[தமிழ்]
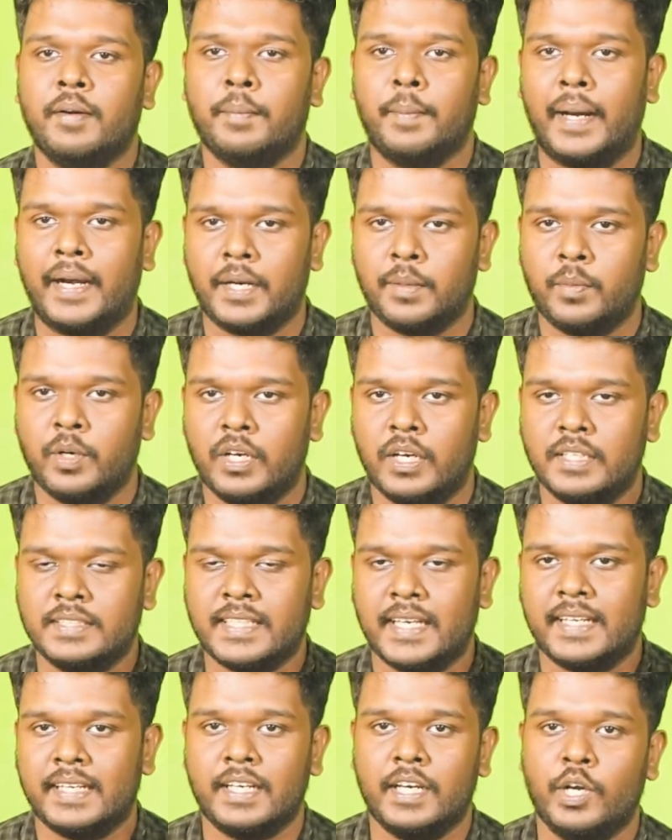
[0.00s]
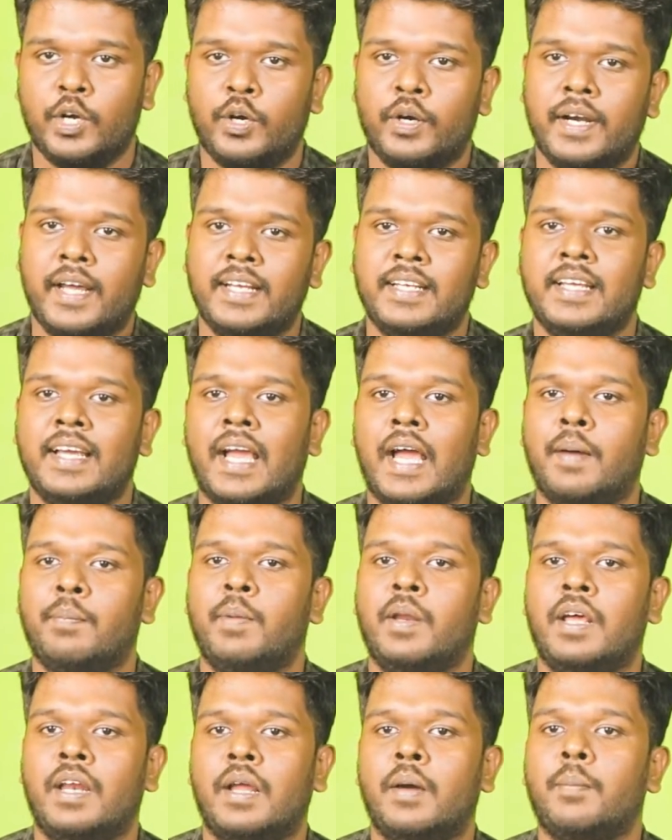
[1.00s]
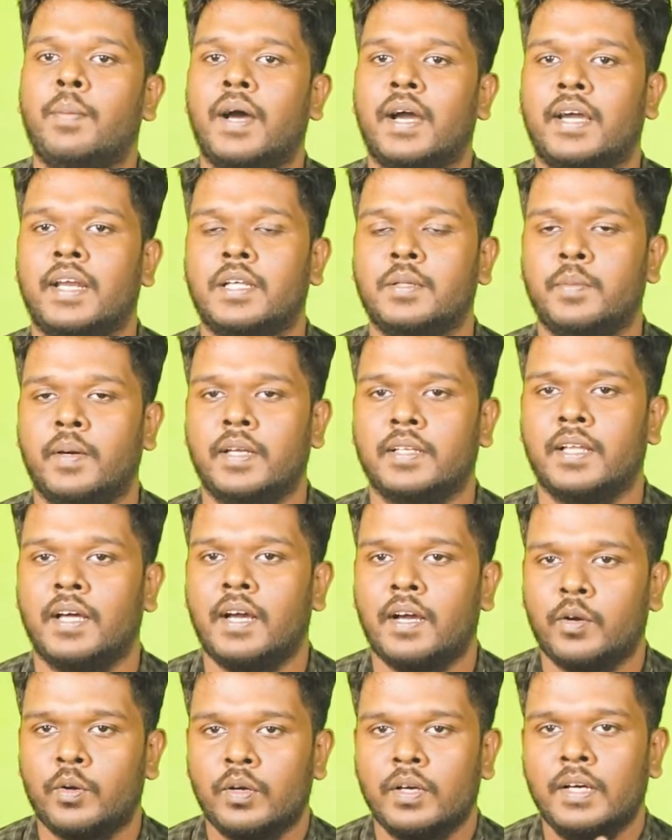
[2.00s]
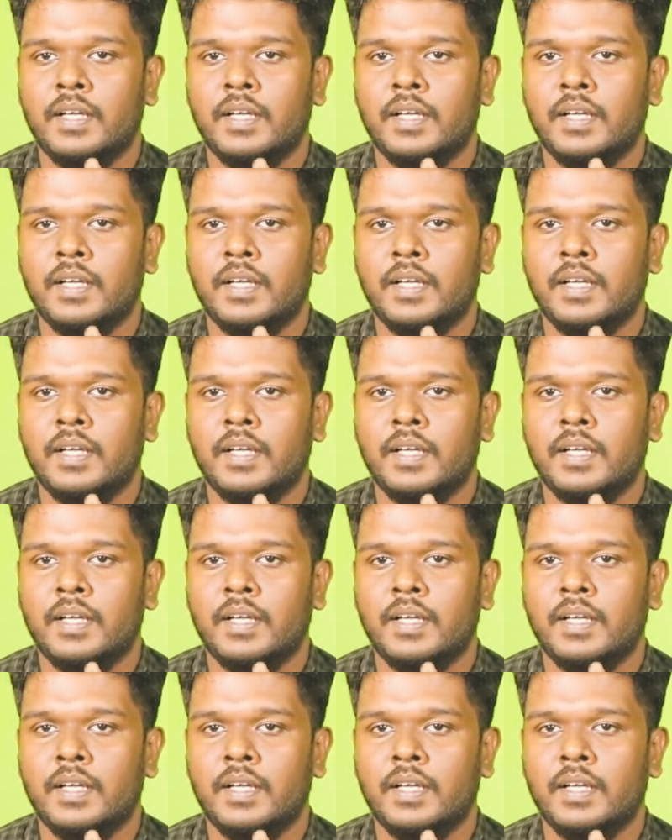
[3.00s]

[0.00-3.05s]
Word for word: மேட்ரிமோனியல் சைட்லேயோ டேட்டிங் ஆப்பில் எல்லாம் பார்க்குறது மாதிரி தான்